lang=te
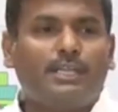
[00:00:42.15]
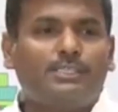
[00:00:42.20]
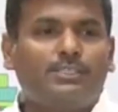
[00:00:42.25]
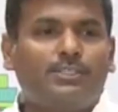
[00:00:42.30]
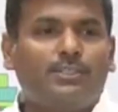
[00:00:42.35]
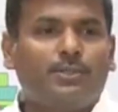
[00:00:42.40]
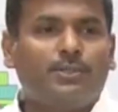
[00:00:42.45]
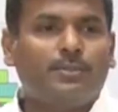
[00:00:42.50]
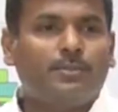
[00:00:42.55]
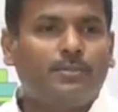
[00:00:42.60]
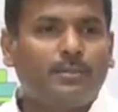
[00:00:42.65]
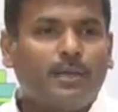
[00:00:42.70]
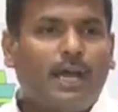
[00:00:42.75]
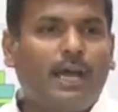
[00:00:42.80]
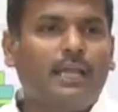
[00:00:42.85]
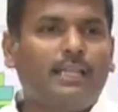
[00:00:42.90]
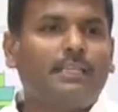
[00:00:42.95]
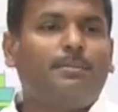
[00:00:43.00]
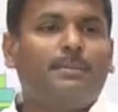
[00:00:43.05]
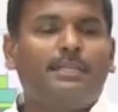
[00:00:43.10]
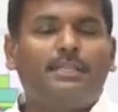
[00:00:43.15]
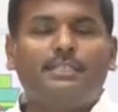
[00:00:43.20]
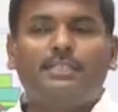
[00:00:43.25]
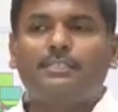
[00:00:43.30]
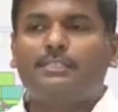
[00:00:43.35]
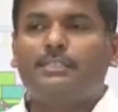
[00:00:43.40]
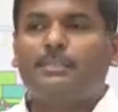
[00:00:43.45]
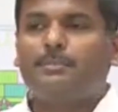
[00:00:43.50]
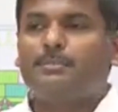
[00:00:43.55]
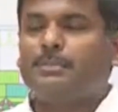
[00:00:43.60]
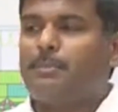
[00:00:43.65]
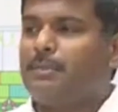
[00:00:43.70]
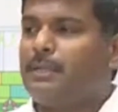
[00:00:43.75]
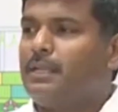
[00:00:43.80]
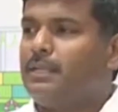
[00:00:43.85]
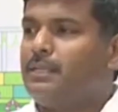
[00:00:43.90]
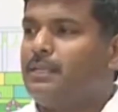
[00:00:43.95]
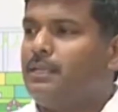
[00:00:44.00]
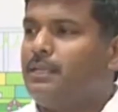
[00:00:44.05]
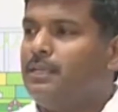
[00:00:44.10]
రాష్ట్రం ఆంధ్రప్రదేశ్ అని చెప్పి
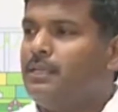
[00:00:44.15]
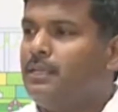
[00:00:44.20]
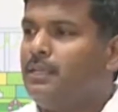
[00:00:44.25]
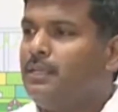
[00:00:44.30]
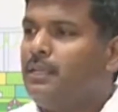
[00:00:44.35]
చెప్పడానికి